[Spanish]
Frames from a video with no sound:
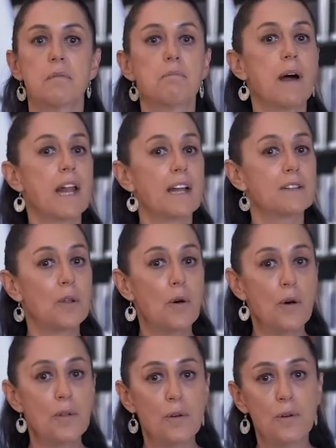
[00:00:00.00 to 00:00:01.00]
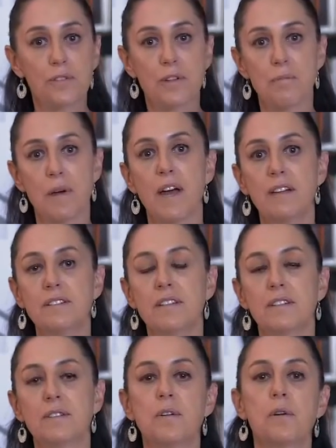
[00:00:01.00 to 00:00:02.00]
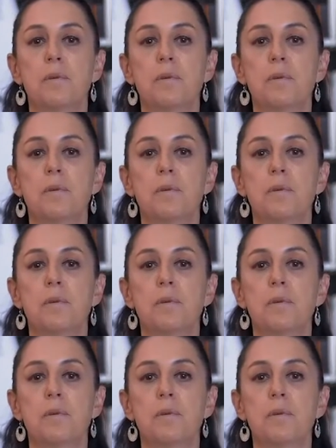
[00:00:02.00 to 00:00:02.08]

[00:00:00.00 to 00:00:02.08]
Para todos los demás, no